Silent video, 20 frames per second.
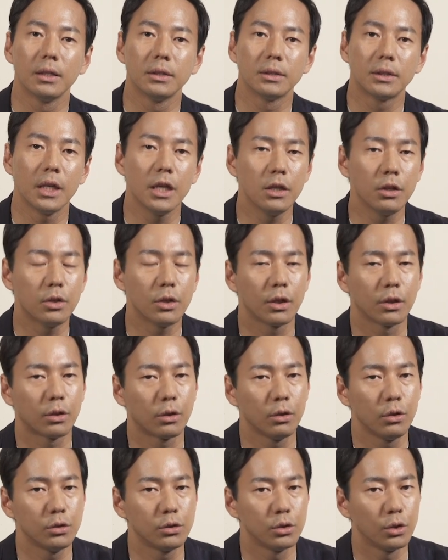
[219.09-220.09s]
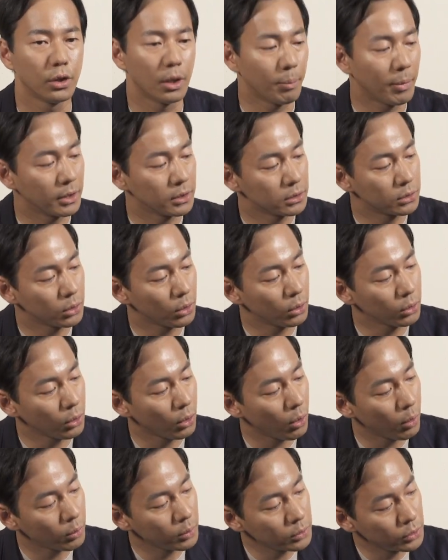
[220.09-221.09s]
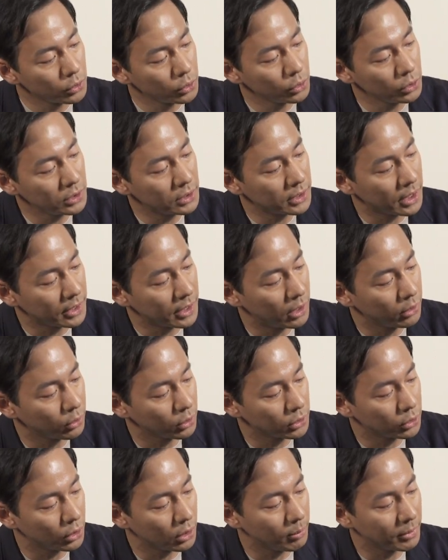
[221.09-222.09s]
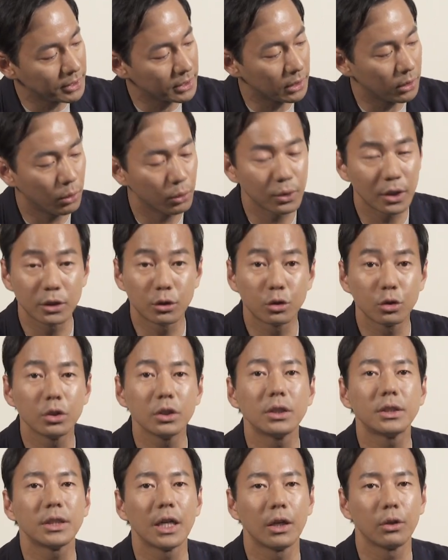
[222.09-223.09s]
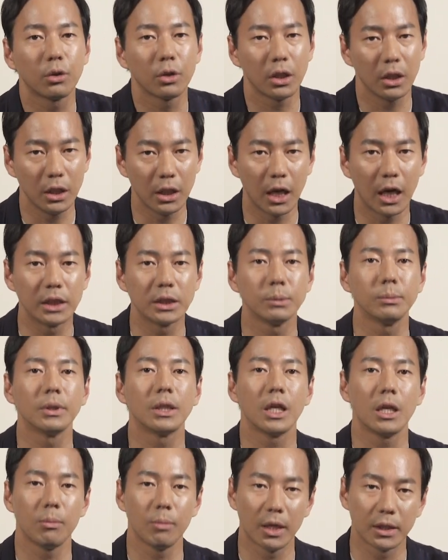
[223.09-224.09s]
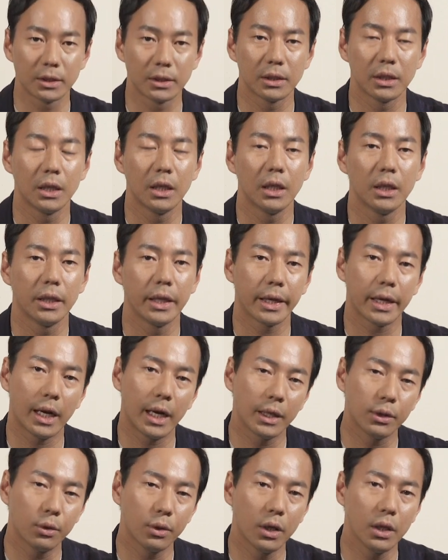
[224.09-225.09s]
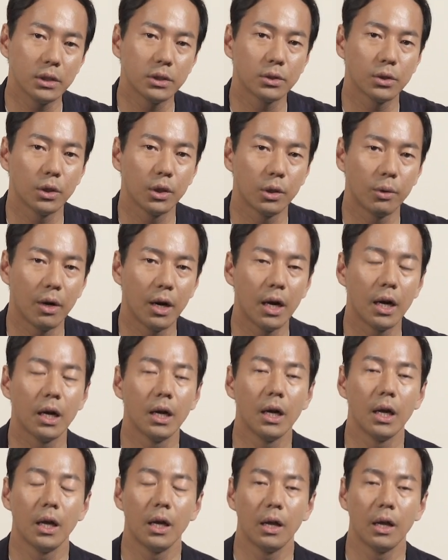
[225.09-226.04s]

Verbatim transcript: 1994年、まあ、ちょうど12歳になる年といいますが本当は11歳の時に始めていますでカートレースというのは